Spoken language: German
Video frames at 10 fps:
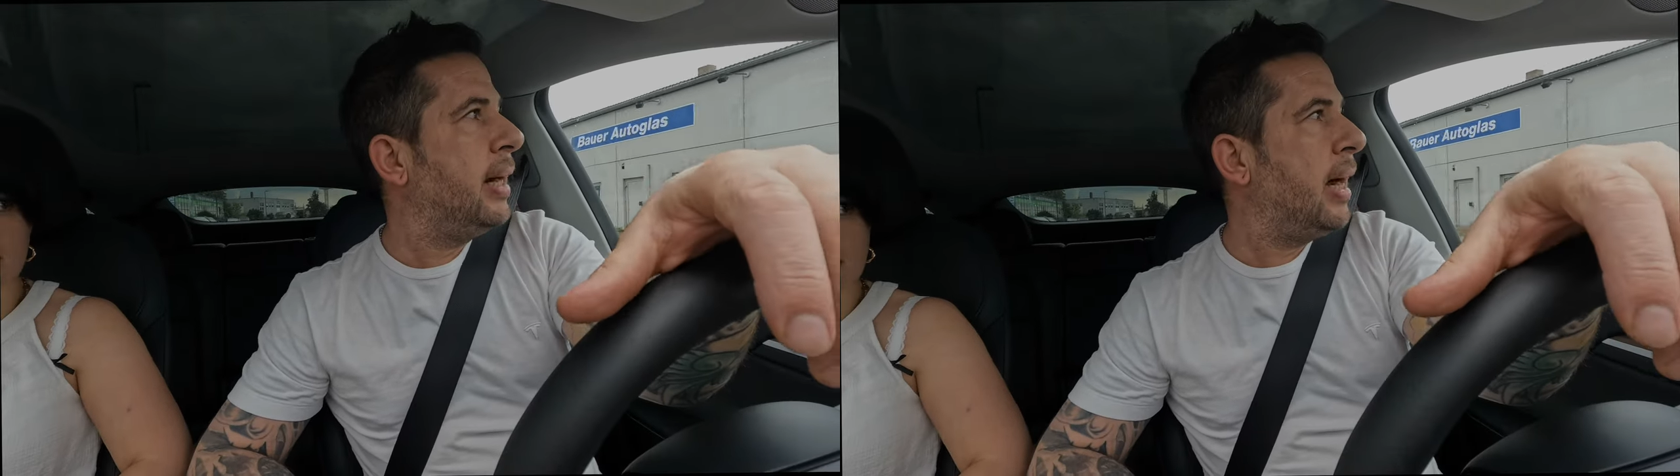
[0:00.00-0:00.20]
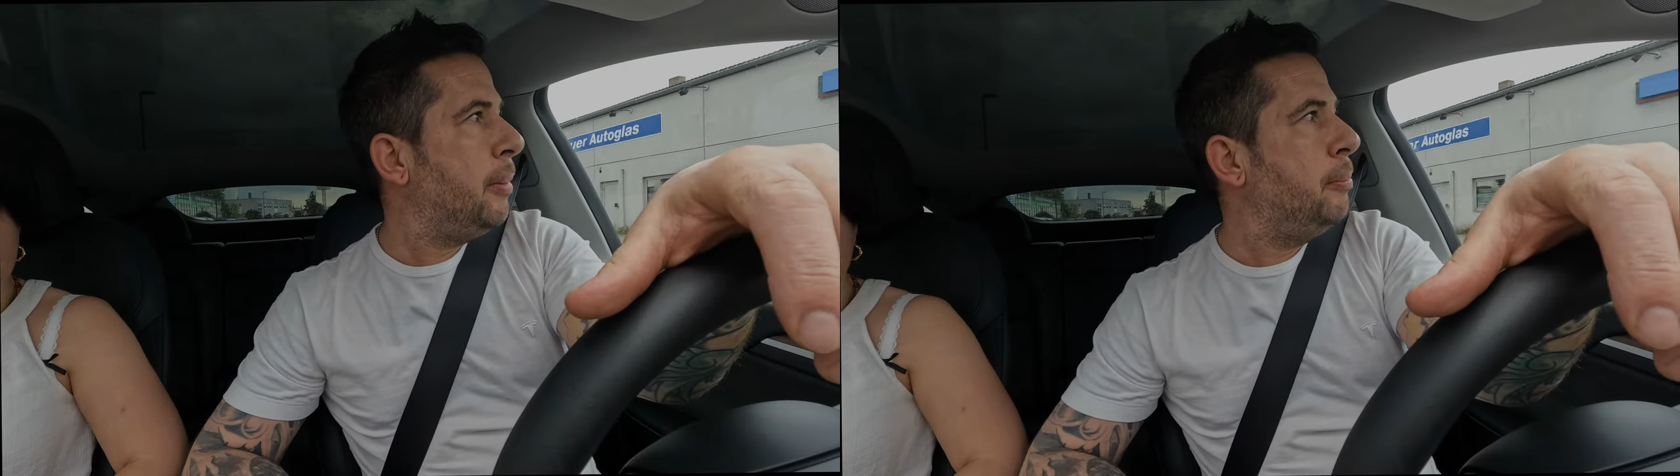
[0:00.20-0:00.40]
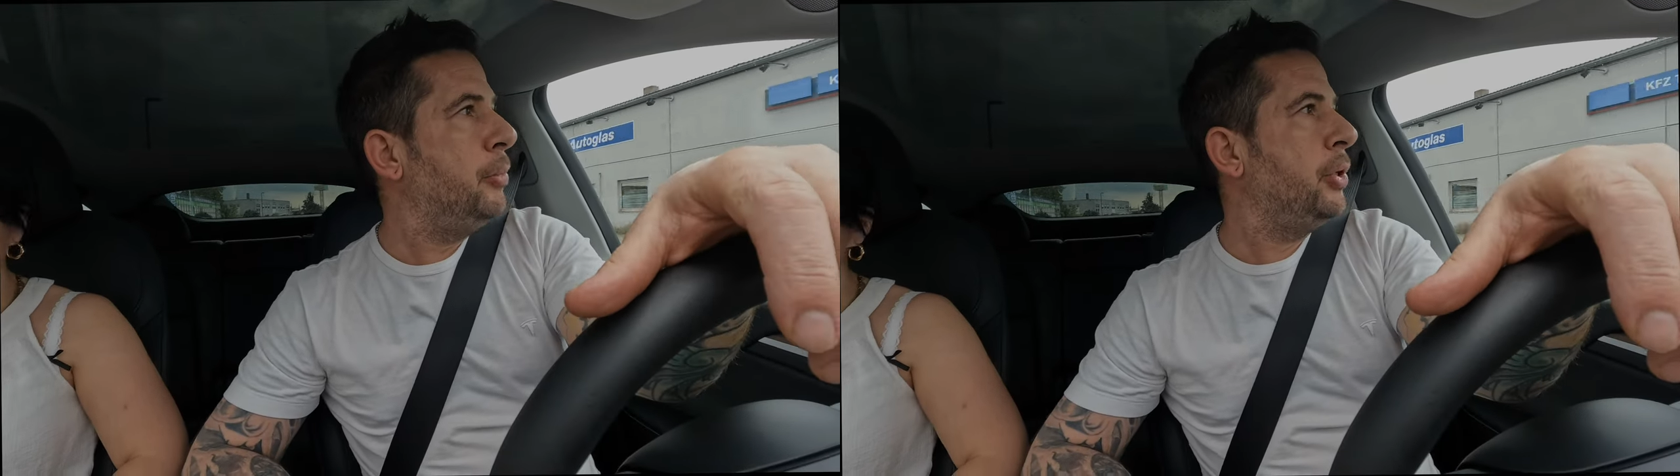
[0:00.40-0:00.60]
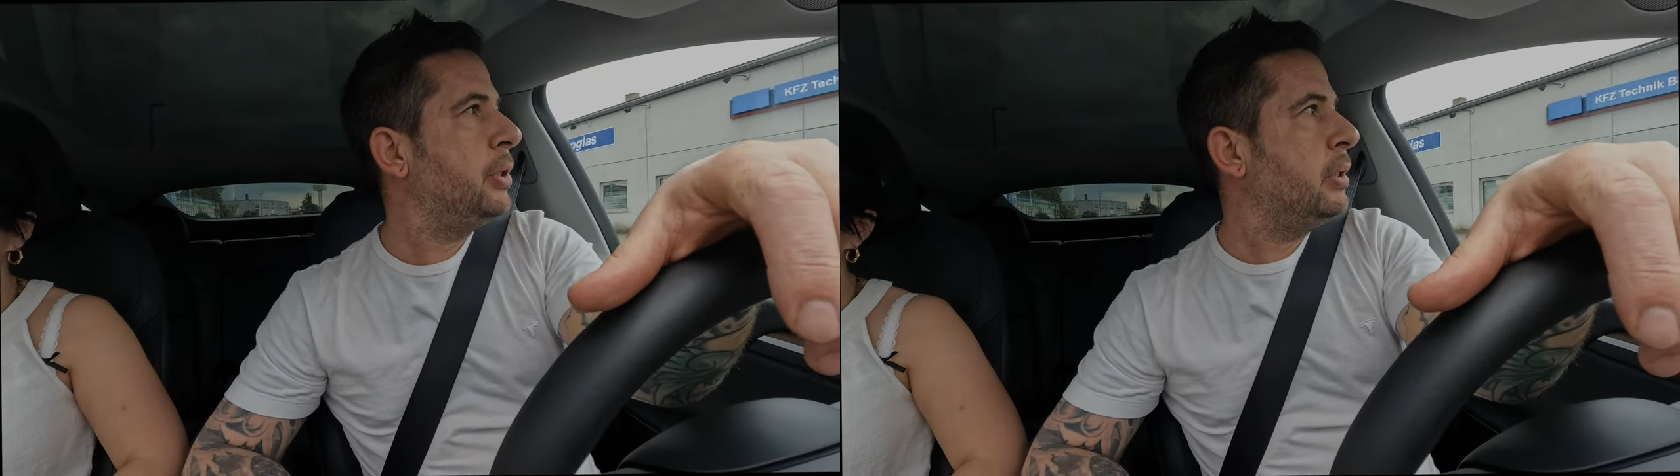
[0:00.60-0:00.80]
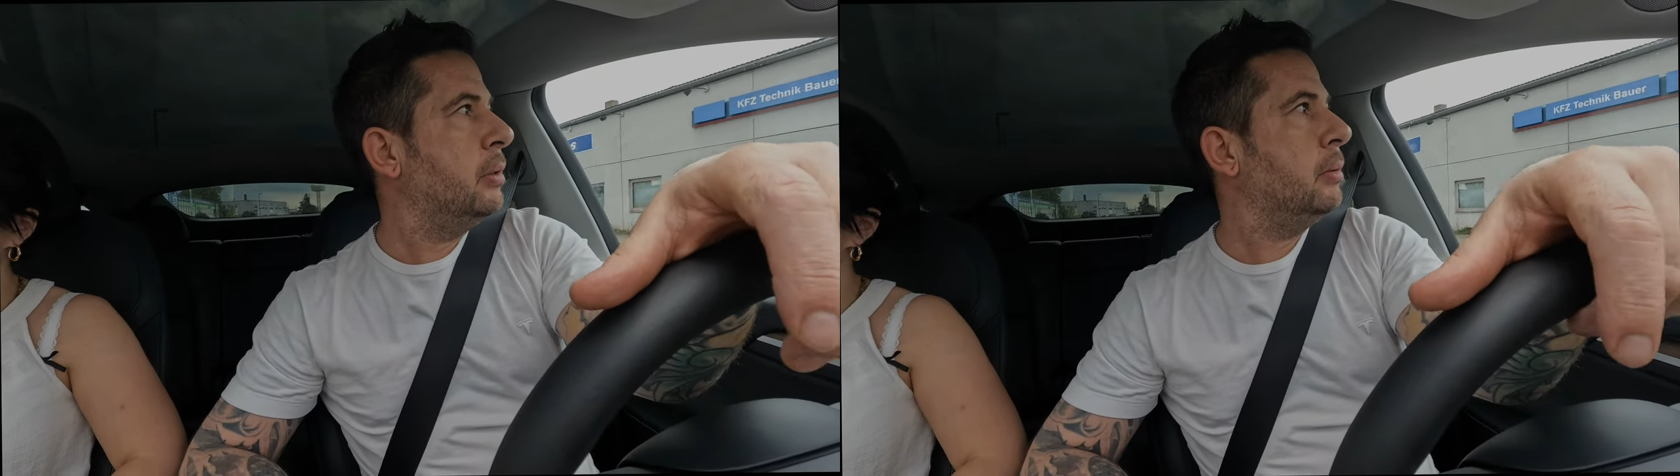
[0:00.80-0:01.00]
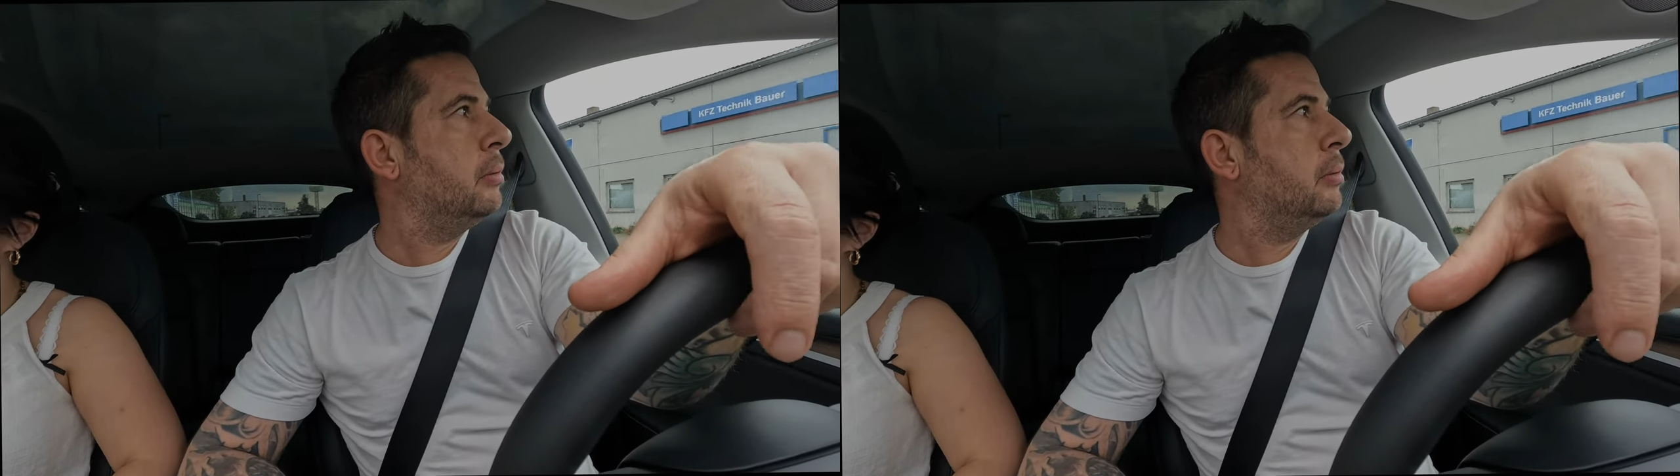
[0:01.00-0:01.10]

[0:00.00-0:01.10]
haben möchte,